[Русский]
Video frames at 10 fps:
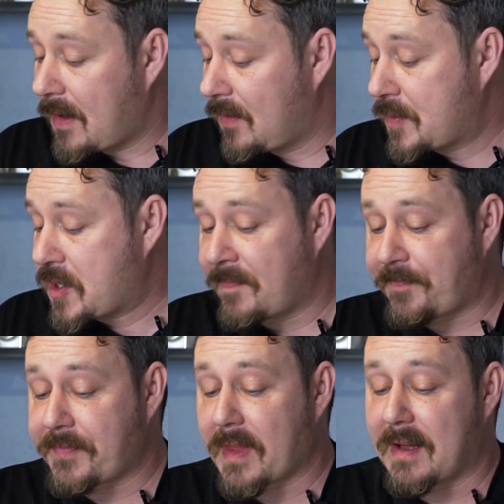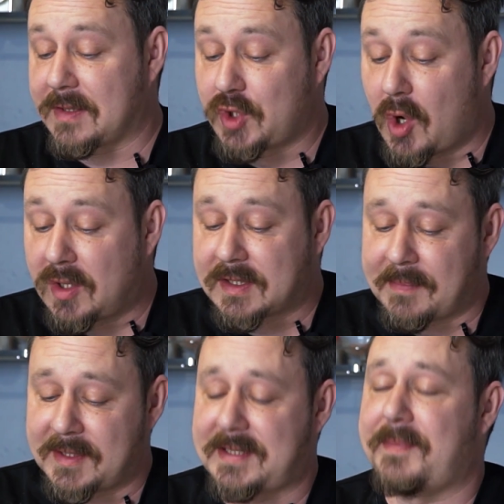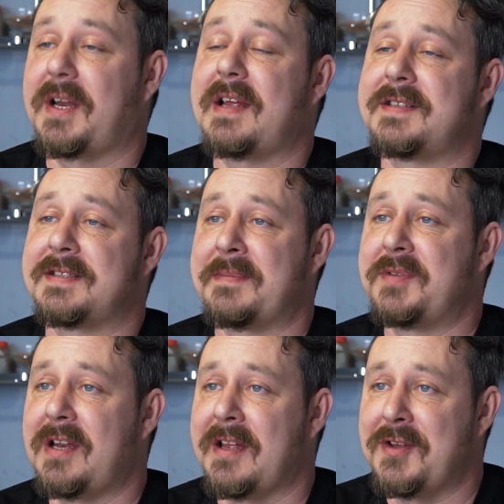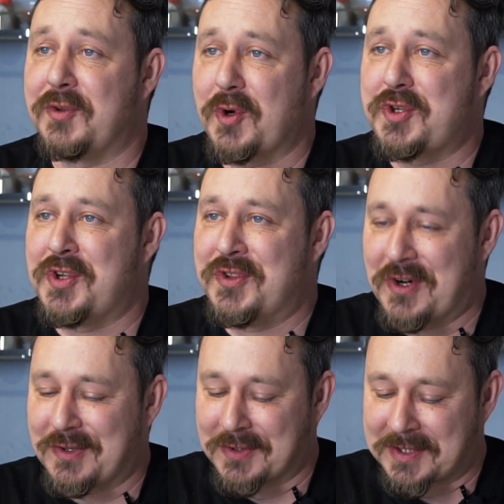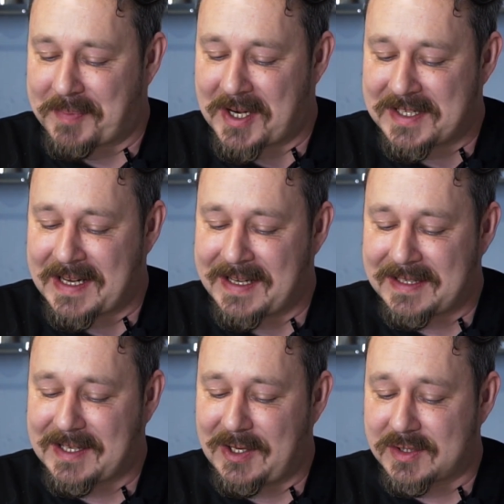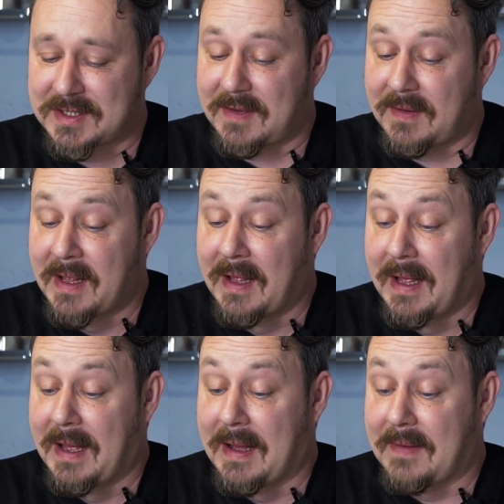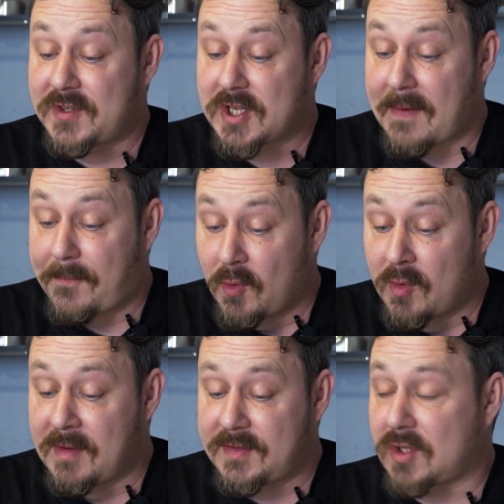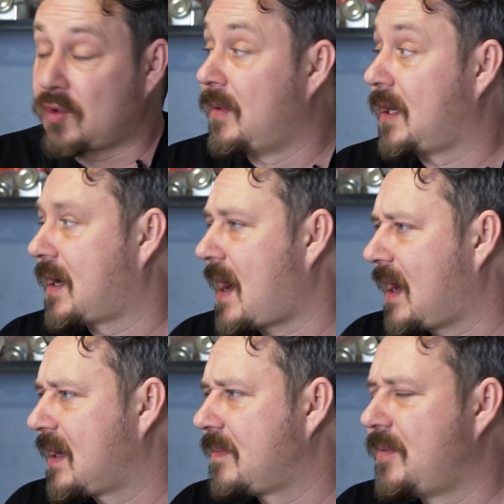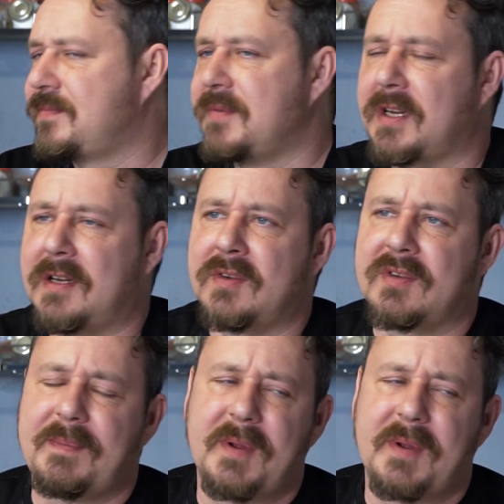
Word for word: В общем, долго мы собирались, на самом деле, не очень долго у нас пролежали эти клетки в шкафу. Мы все думали, как их без микроволновки